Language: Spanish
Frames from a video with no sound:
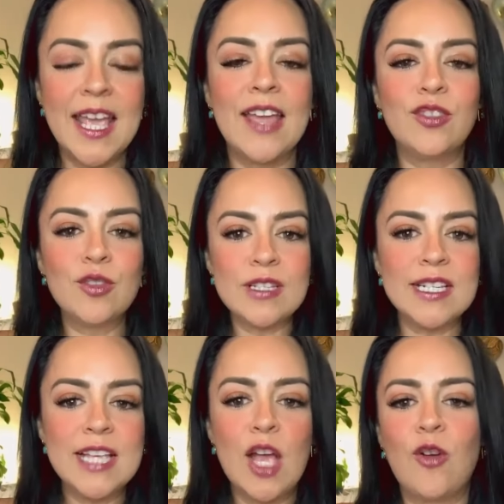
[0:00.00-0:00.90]

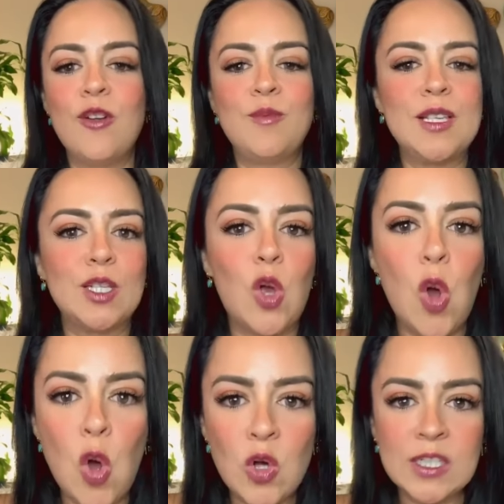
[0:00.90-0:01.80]
Entonces, con mis
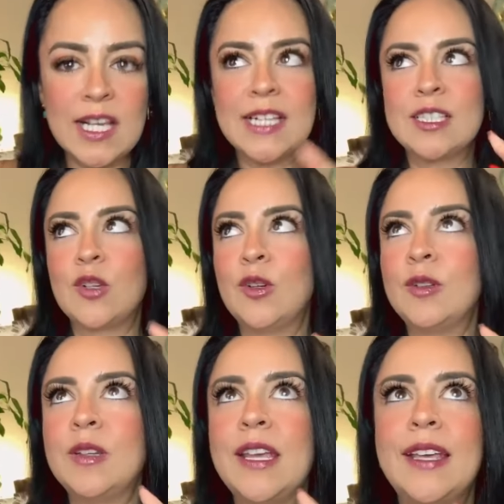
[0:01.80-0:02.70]
cosas,
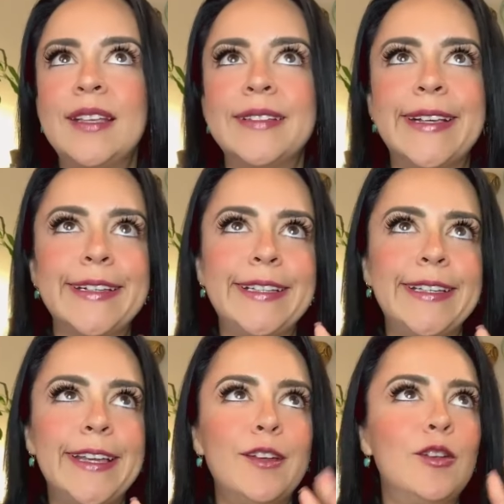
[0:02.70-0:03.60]
con eh, que si
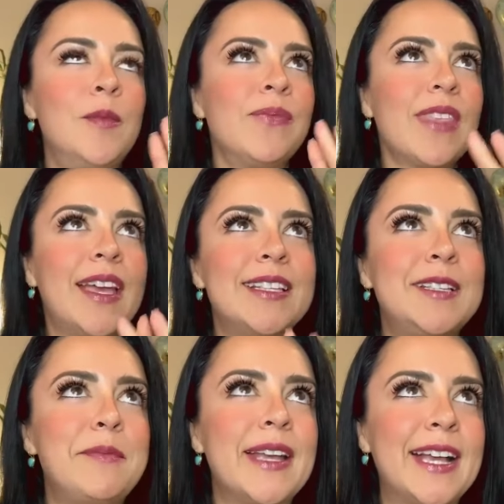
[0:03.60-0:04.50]
quiero, que si
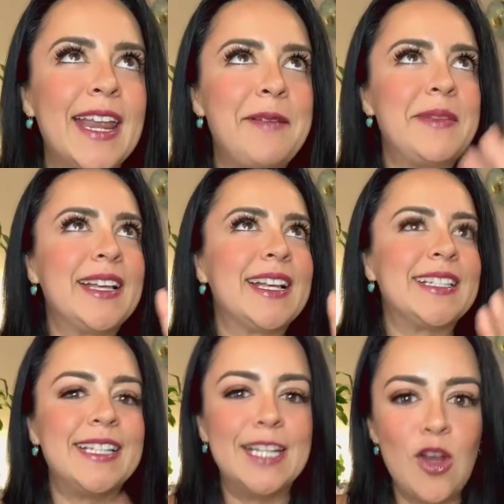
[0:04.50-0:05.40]
me cremen, que
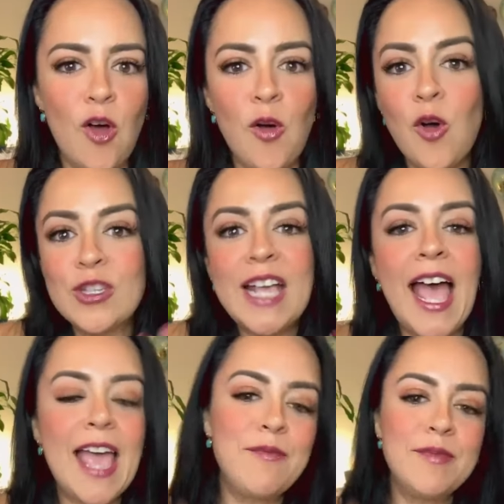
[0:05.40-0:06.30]
si no. O sea,
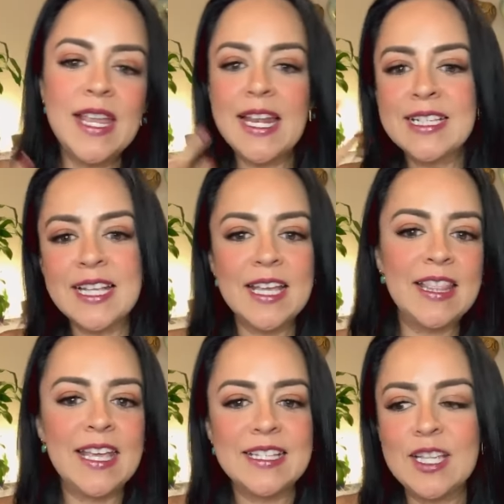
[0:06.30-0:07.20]
hay miles de,
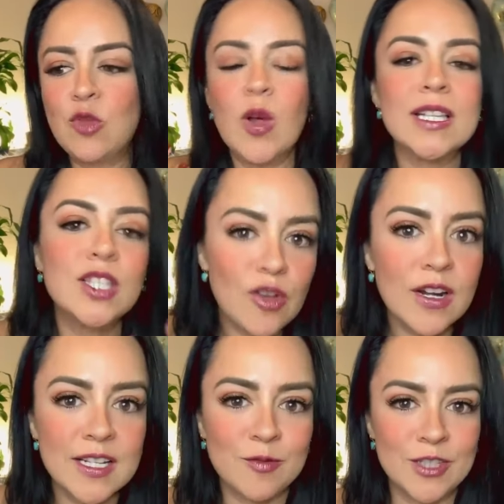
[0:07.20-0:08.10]
de
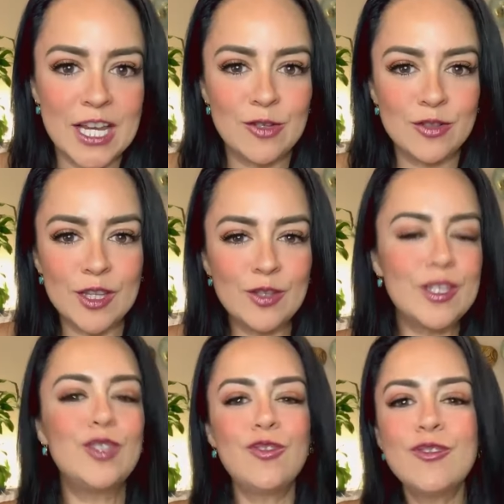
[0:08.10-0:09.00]
situaciones, muchachos.
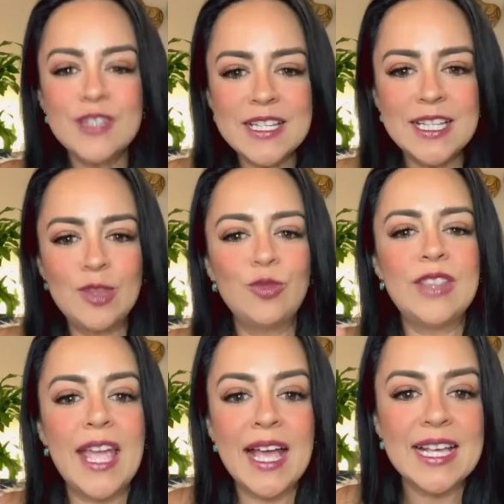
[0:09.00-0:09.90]
Entonces, yo no sé si tú
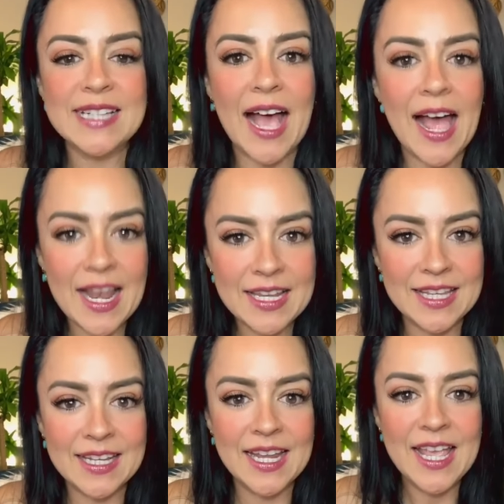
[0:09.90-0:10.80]
tengas a
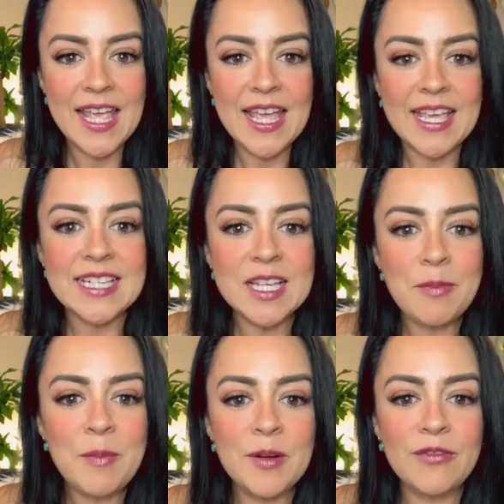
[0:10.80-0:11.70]
alguien que
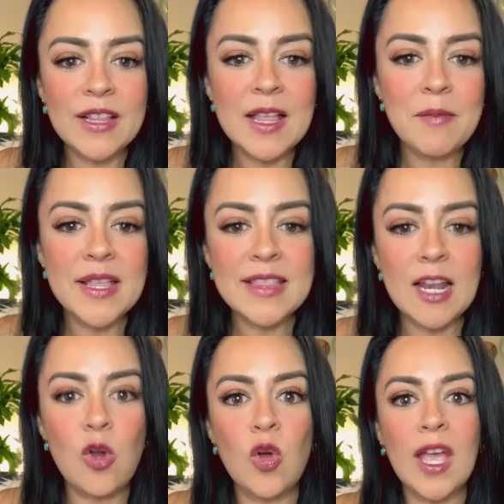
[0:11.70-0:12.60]
sepa perfectamente
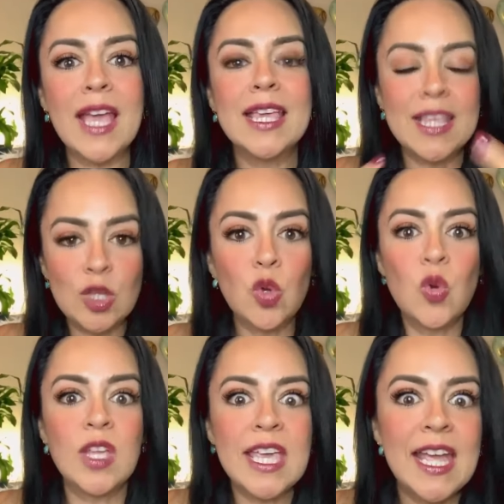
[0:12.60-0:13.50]
lo que
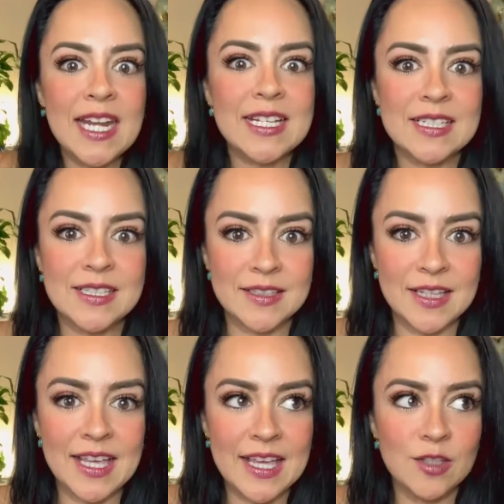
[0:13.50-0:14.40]
tú quieres
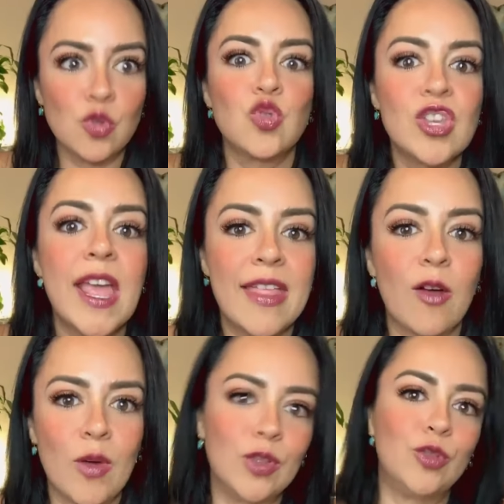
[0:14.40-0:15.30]
que suceda
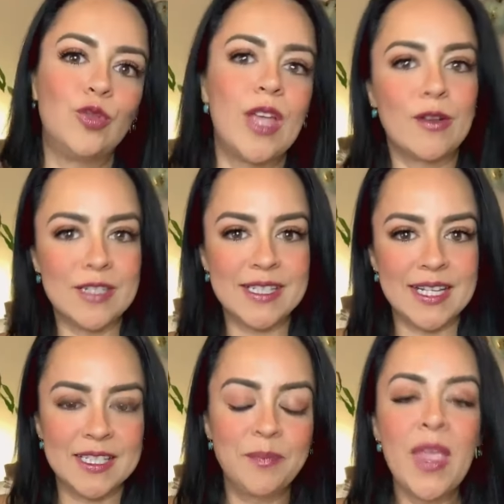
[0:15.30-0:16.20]
cuando tú ya no
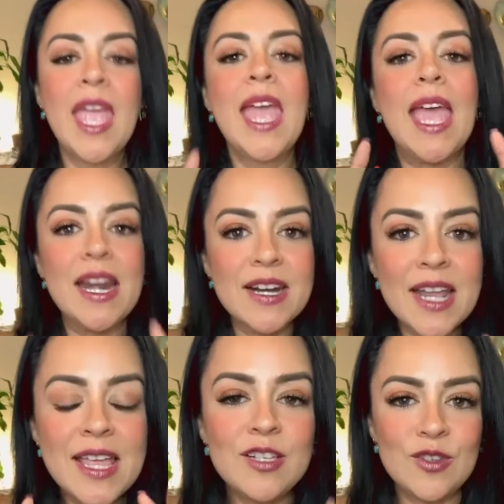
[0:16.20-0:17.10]
estés. En
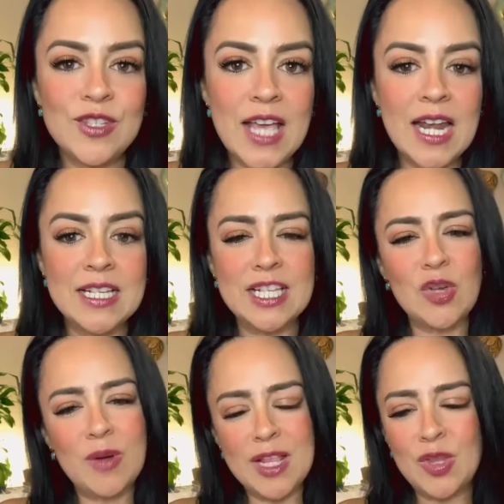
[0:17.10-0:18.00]
redes sociales y
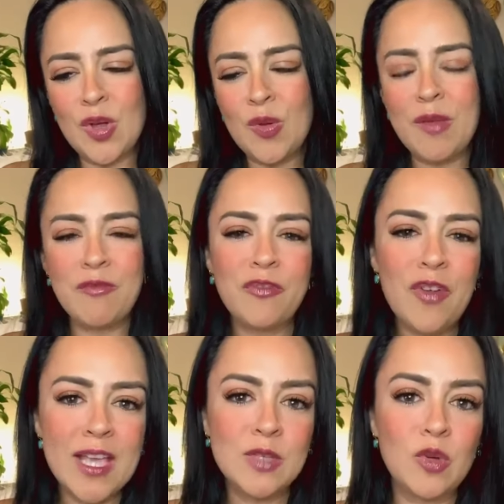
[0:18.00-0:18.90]
sobre todo en
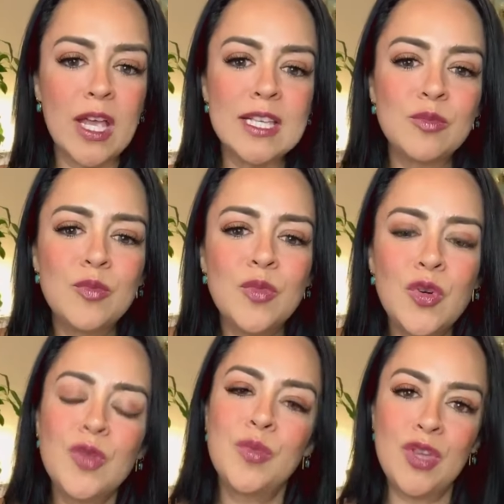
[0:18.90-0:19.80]
Facebook es
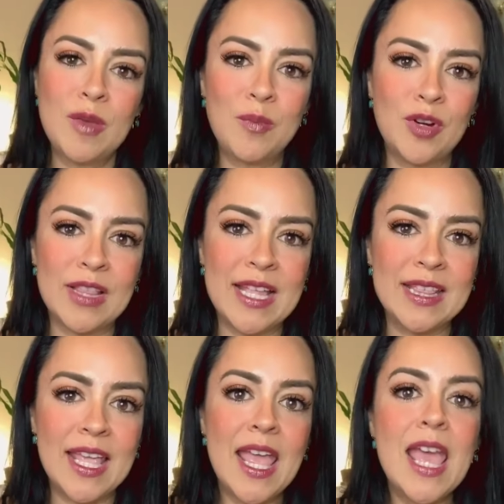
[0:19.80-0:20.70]
muy muy
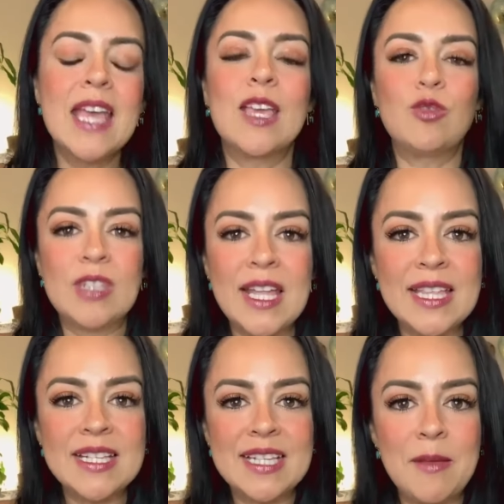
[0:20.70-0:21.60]
importante que
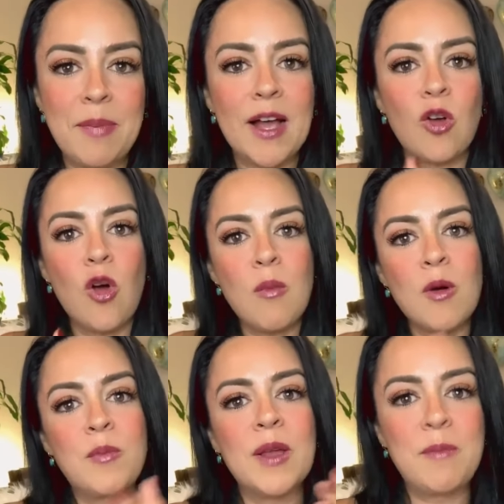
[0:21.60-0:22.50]
ustedes sepan
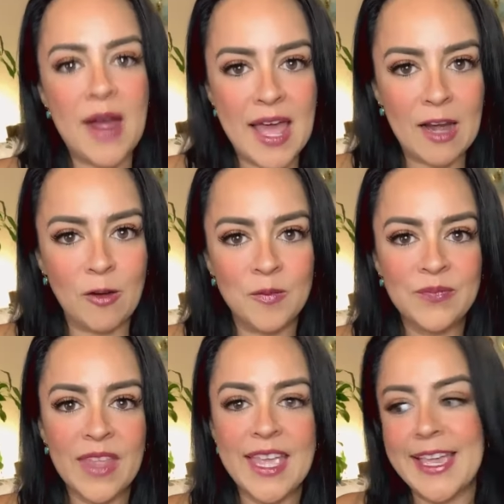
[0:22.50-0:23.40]
cómo prepararlo.
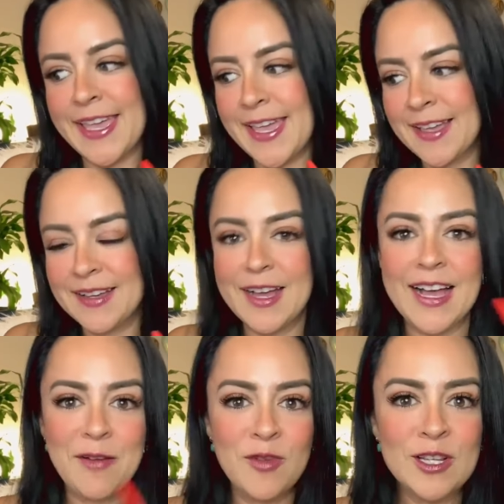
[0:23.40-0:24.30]
Y
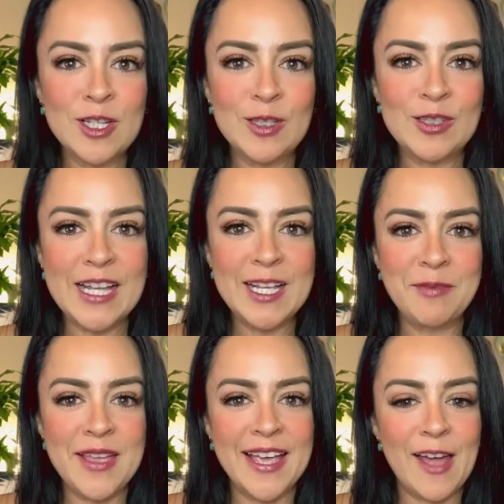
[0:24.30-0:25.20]
muchos de ustedes
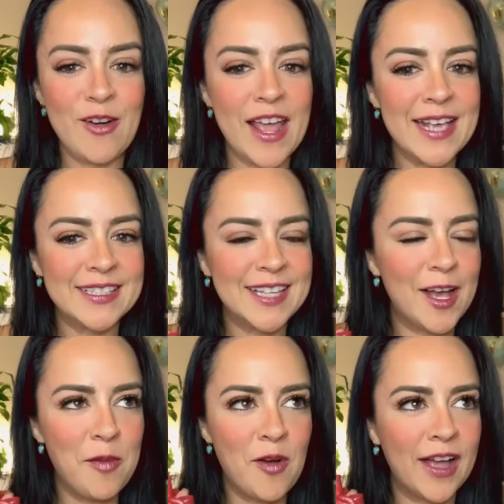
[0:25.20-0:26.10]
me dijeron, es que
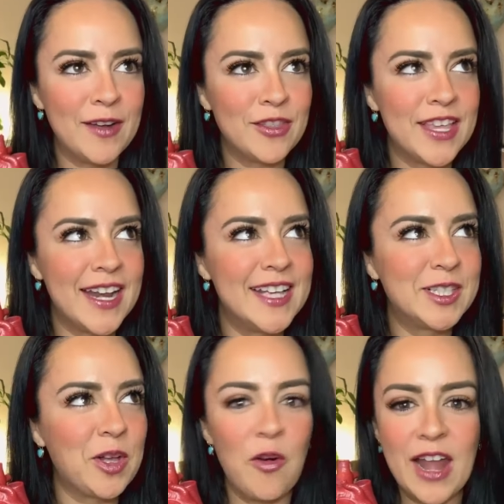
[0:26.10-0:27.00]
como que no
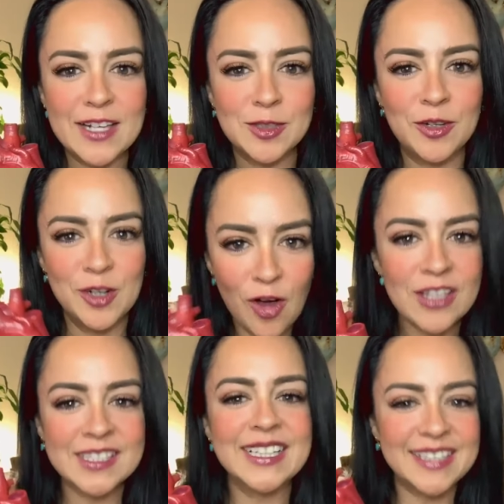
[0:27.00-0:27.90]
tienes corazón. No,
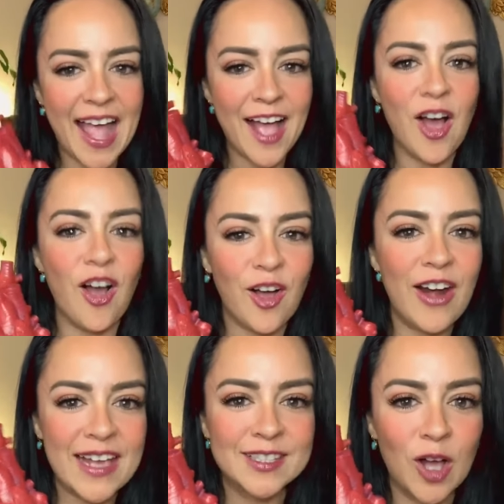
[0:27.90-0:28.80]
sí tengo
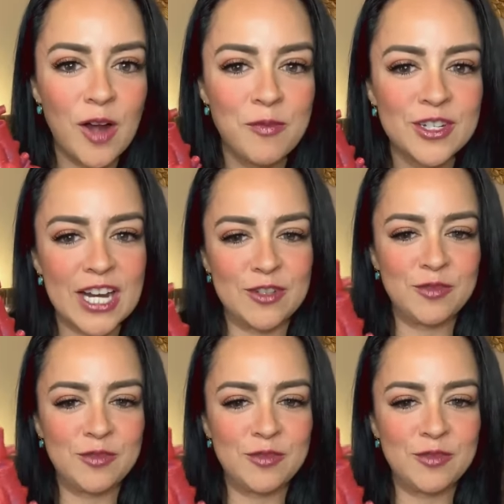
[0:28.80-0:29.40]
corazón, muchachos.